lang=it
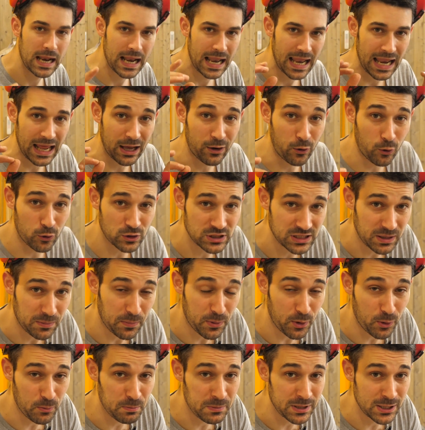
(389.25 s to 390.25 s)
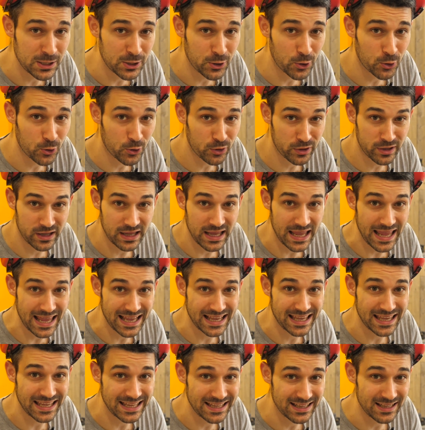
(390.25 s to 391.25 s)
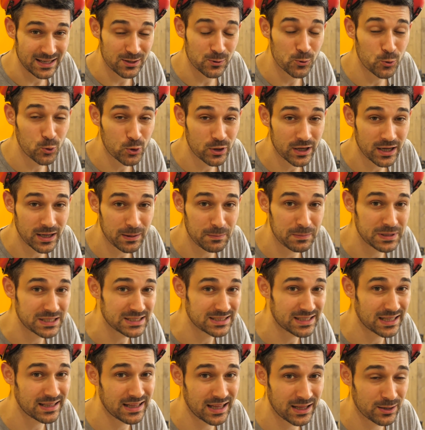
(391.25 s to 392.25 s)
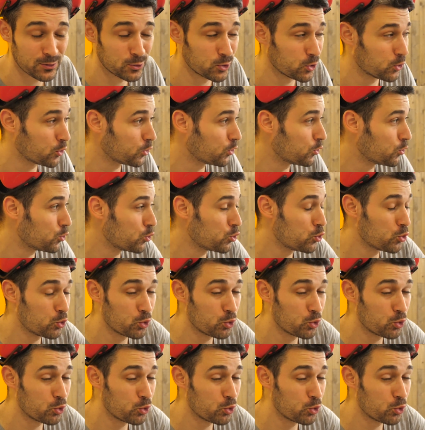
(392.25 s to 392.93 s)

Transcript: La cosa però migliore è che Luca mi sta dando